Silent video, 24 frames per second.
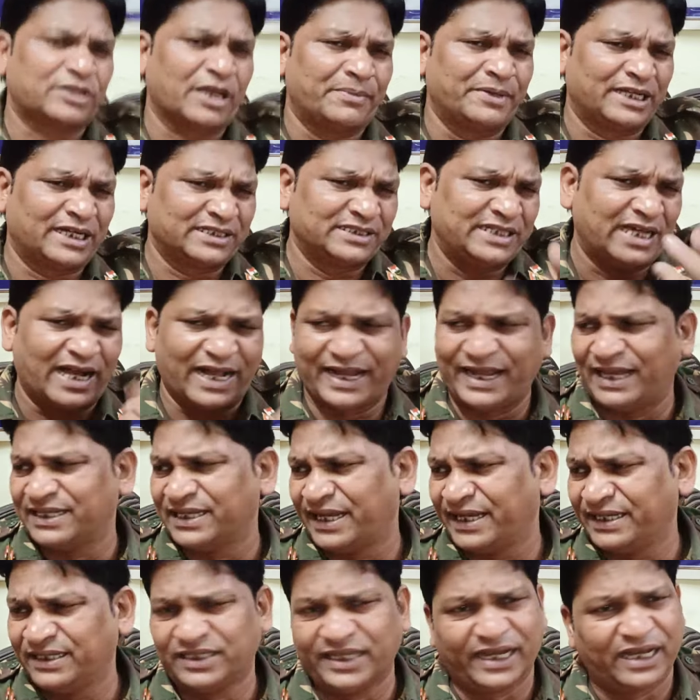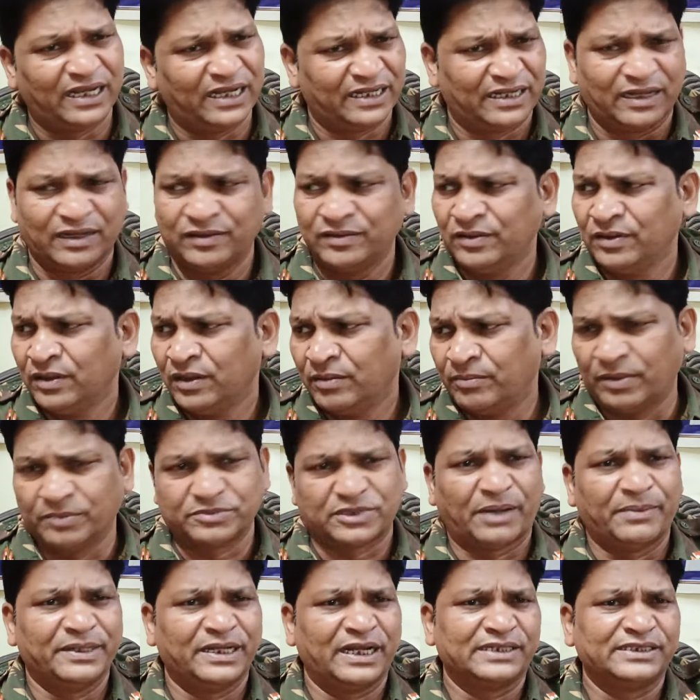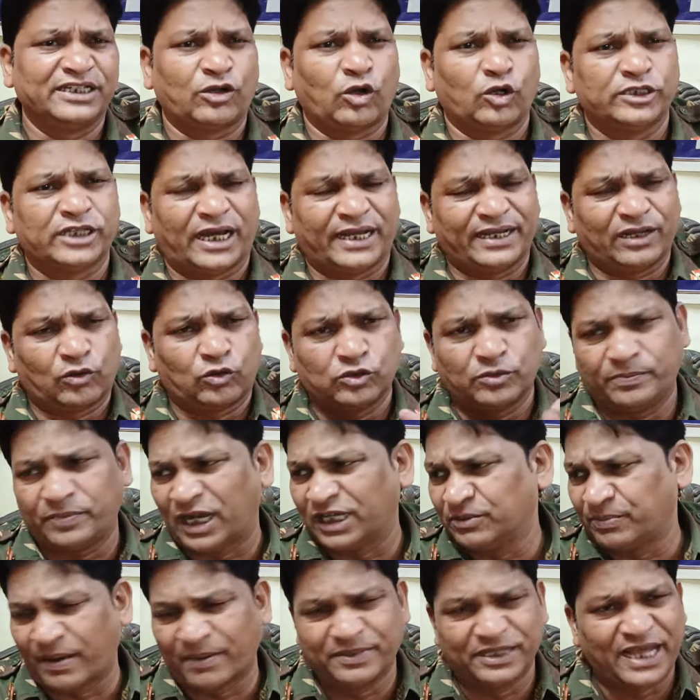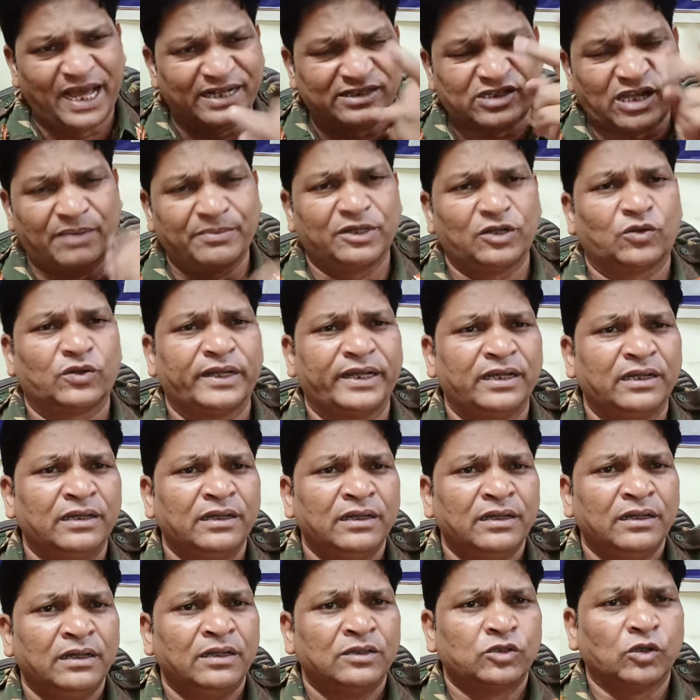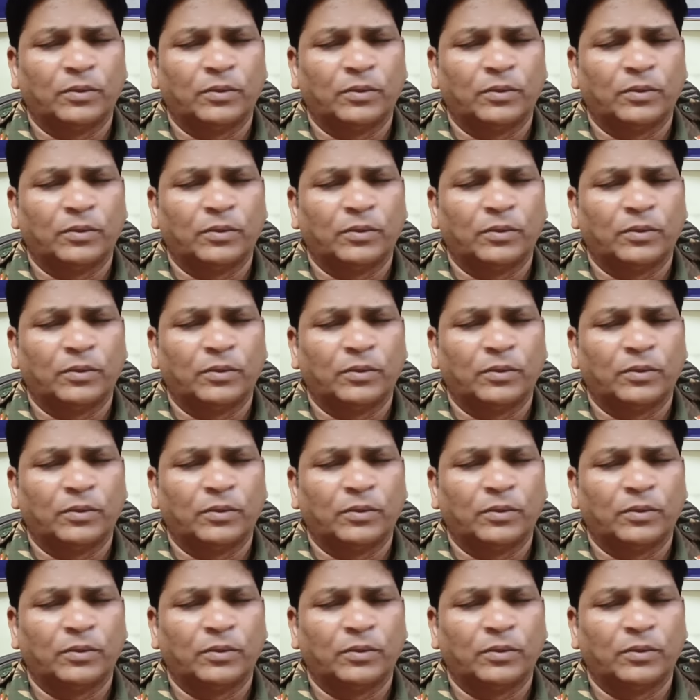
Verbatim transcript: ममता बनर्जी आगे आ जाएगी देख लेना हाँ। ममता बनर्जी को जा रहे खुद भाजपा विधायक शामिल होने हाँ।